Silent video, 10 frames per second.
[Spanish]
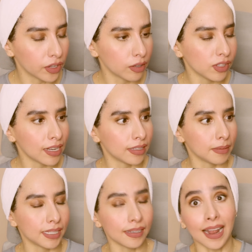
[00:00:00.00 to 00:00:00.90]
qué otra cosa les
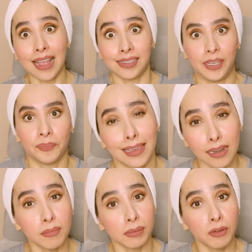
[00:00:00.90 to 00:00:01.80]
iba a decir? Así, ah, que
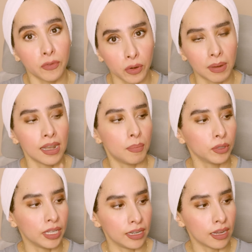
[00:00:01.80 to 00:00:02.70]
de la misma forma la
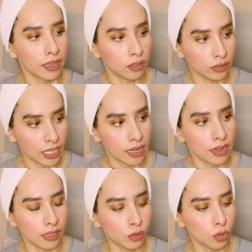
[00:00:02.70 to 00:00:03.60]
proteína que
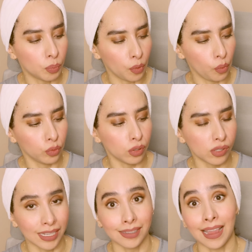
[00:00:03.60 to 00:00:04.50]
contienen estos
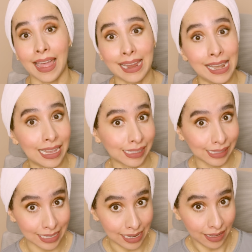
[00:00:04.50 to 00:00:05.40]
productos es la
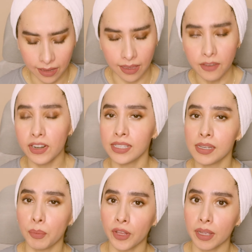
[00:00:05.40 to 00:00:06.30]
elastina. ¿Qué
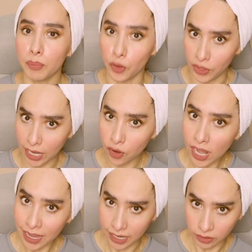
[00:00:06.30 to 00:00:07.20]
diferencia, por ejemplo, del
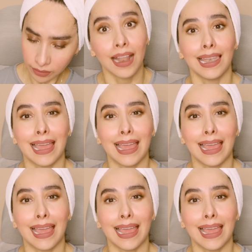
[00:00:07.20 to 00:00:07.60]
colágeno?